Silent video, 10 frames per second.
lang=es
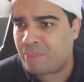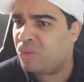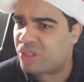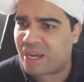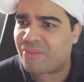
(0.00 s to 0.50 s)
Hay
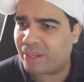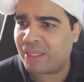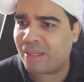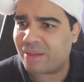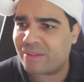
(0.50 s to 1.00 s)
muchas
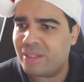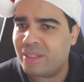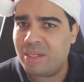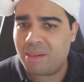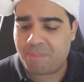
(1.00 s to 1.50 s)
afectadas,
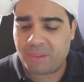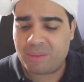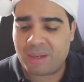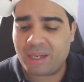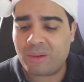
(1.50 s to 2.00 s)
pero
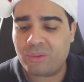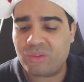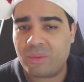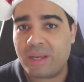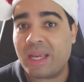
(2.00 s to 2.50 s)
el más
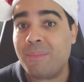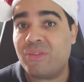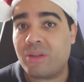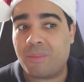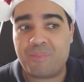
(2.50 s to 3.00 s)
reconocido es
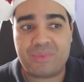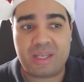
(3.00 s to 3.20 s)
GameStop.